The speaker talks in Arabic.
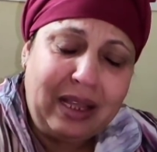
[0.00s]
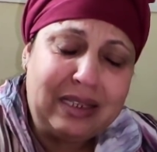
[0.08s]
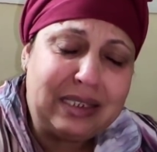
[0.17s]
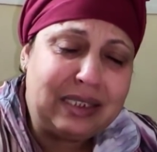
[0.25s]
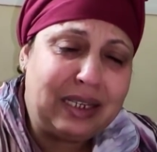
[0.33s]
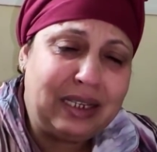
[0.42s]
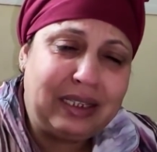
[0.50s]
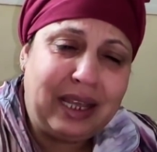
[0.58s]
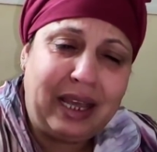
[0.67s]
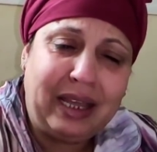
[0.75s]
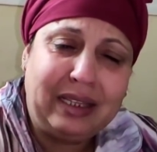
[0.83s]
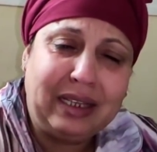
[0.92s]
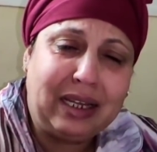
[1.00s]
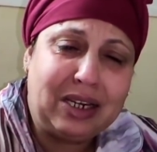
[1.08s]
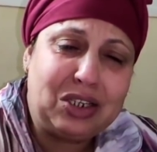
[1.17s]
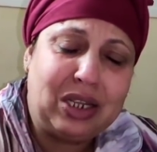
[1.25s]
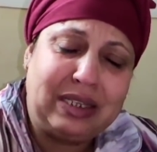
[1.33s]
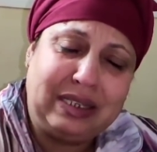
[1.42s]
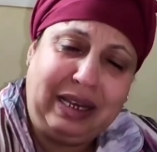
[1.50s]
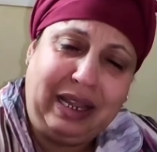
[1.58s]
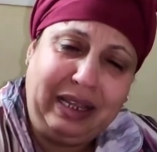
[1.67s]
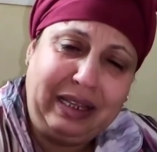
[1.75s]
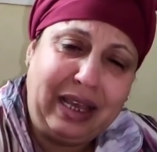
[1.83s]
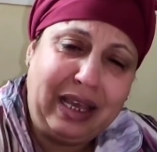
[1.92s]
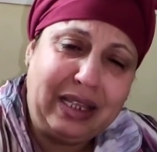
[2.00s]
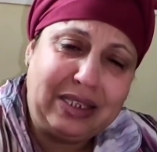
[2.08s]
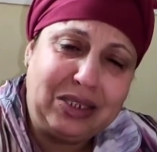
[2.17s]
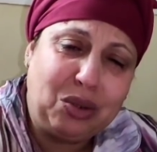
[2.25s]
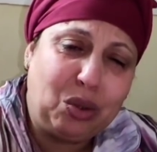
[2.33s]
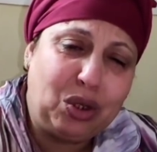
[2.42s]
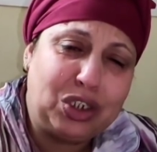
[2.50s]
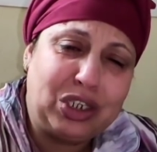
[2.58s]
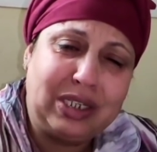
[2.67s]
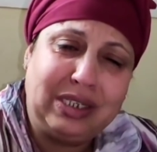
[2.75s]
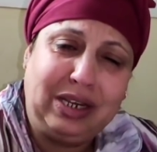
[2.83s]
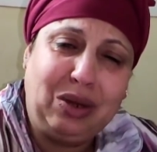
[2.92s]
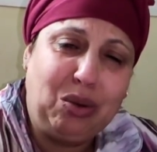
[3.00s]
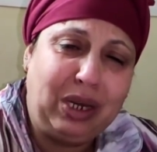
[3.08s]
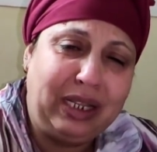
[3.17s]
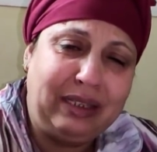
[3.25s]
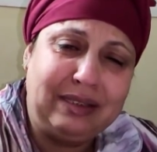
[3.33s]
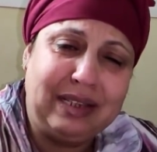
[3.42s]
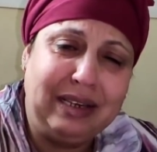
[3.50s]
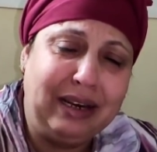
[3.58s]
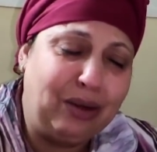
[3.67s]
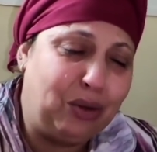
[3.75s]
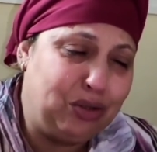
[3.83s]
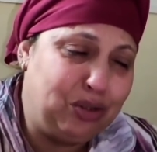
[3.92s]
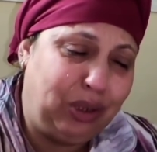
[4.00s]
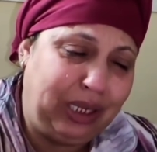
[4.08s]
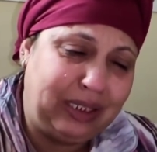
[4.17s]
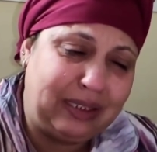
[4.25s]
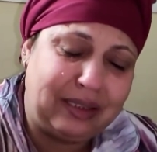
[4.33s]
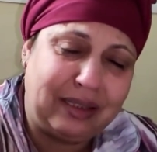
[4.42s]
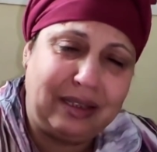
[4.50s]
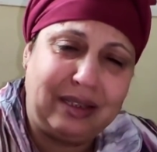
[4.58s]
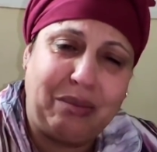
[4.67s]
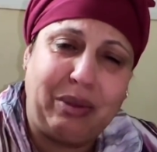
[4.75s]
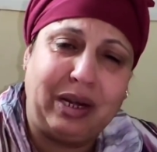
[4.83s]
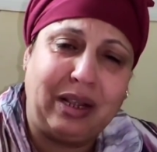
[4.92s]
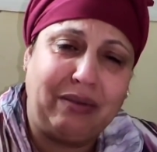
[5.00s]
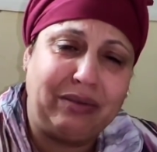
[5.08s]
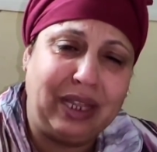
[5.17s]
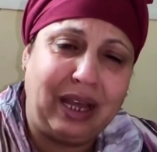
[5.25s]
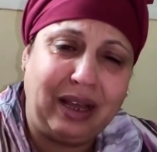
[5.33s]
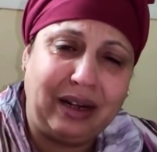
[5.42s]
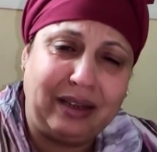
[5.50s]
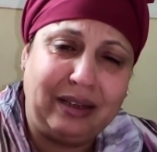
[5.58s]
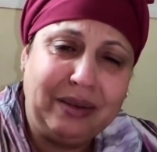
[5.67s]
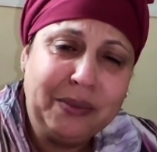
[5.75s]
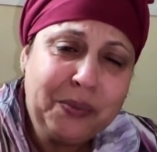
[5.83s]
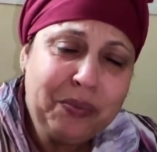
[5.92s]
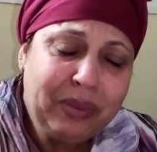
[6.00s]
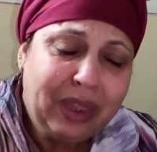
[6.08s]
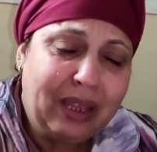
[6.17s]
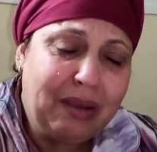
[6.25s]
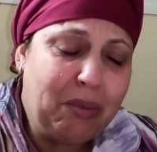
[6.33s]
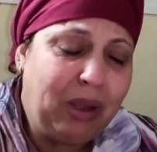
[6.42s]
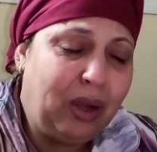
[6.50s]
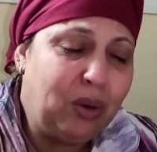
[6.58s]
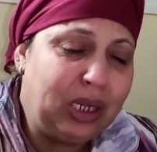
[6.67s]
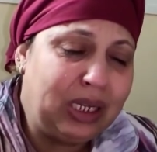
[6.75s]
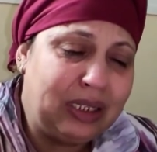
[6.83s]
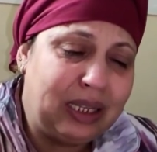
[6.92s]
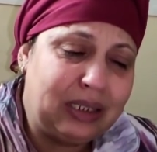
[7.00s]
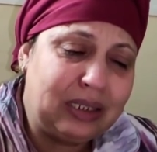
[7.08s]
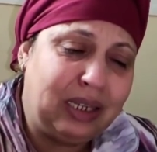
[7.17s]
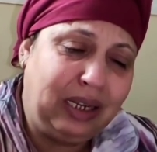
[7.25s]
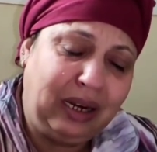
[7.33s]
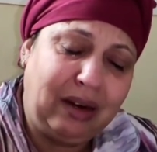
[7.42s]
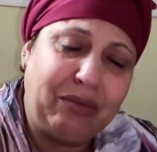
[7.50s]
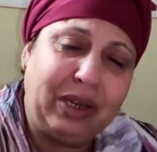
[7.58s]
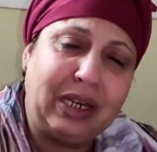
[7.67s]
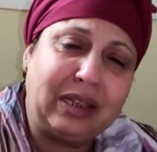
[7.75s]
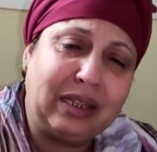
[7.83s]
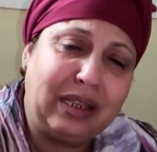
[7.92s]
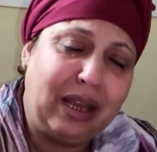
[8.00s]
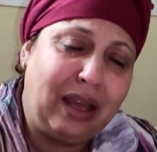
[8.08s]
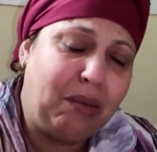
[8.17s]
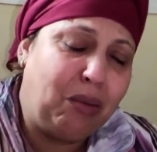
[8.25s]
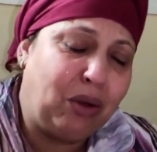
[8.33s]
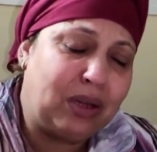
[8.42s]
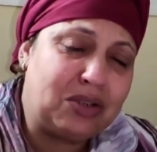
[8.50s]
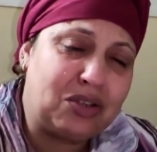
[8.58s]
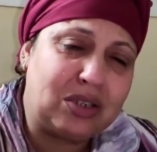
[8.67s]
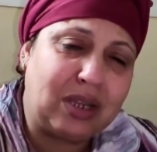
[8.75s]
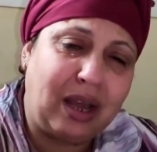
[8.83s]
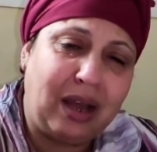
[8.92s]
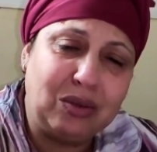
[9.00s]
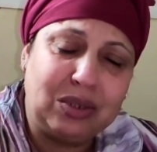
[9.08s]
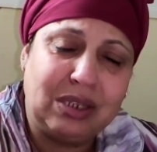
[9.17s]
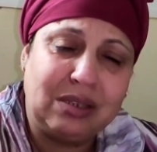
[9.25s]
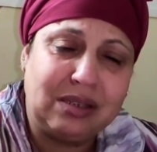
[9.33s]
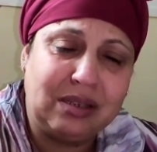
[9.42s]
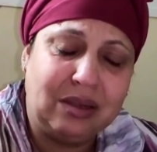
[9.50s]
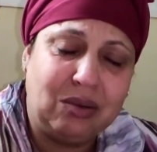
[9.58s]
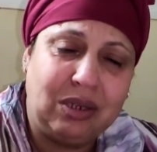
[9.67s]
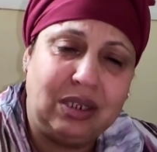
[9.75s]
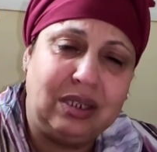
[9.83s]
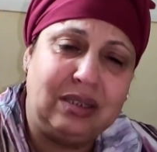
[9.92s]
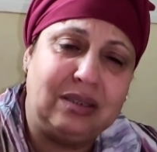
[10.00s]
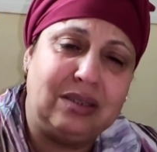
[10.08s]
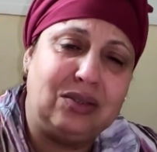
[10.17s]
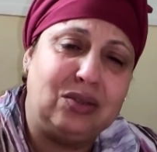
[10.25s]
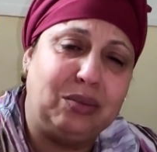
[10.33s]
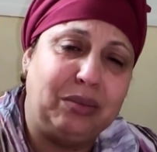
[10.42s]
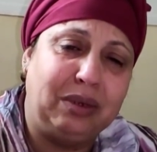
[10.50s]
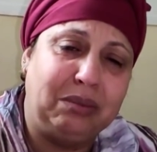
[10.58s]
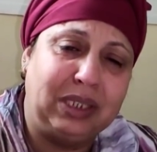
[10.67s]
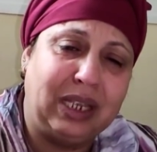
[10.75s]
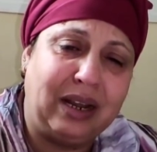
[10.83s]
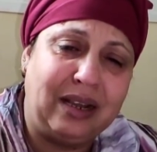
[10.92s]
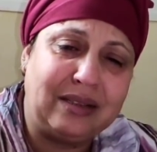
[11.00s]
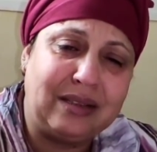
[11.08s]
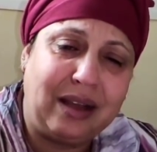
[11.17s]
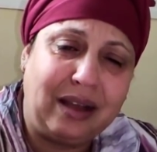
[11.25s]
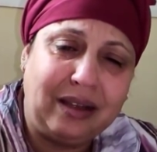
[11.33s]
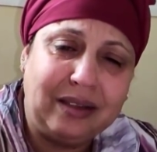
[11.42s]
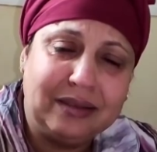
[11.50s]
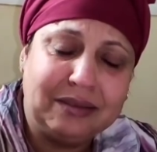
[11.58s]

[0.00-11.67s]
هاد السيدة هادي خرجت على حياتي وخرجت على ولادي انا راه كنت واحد السيدة باركة في داري مع وليداتي تنعرف غير الطياب وغير الشقا وتنتسنى وليداتي تيجيو من المدرسة